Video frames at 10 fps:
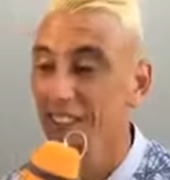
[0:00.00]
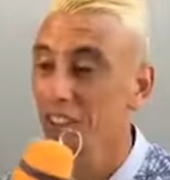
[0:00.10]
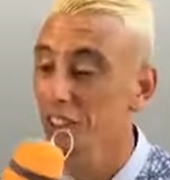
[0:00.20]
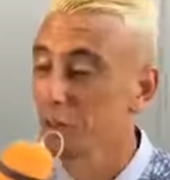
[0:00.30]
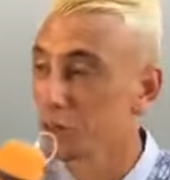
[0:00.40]

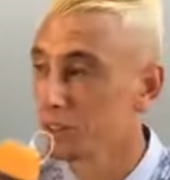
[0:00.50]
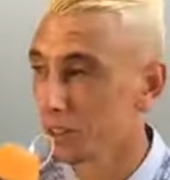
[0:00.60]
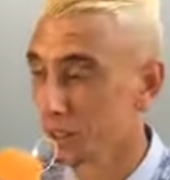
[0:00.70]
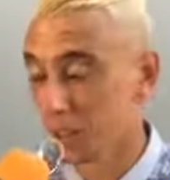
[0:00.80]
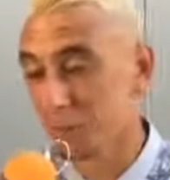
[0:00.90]
No,
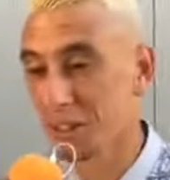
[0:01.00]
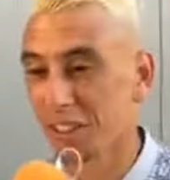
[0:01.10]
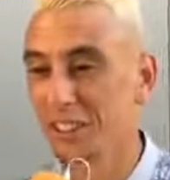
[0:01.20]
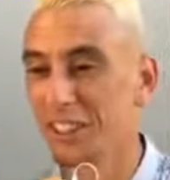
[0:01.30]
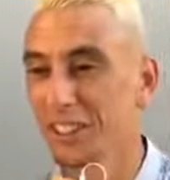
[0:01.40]
quello che, che, mi
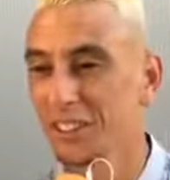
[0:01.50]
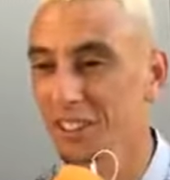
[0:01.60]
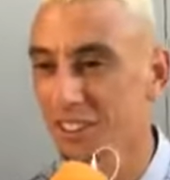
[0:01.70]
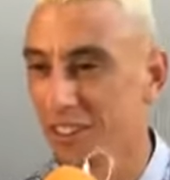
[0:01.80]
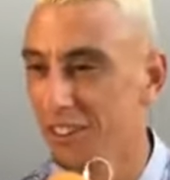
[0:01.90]
hanno
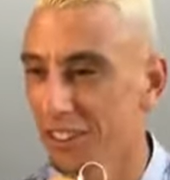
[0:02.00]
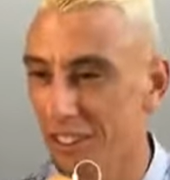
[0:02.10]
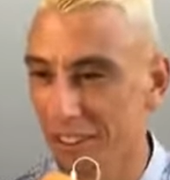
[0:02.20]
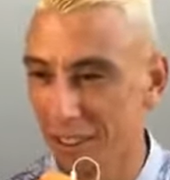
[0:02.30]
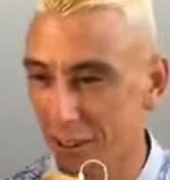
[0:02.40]

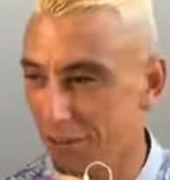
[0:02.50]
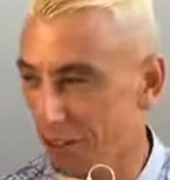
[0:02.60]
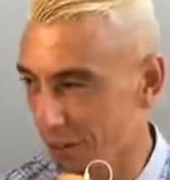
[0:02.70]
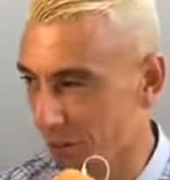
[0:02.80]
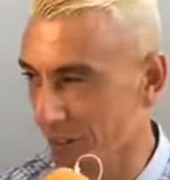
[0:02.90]
detto abbiamo
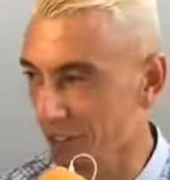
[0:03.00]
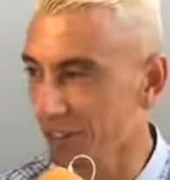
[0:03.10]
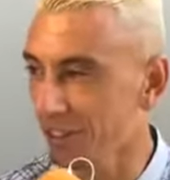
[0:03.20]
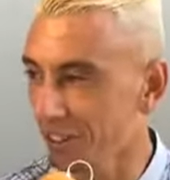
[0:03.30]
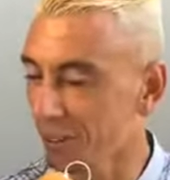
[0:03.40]
fatto
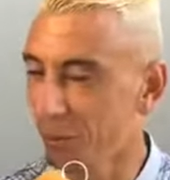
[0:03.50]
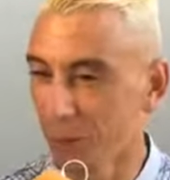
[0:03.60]
qualcosina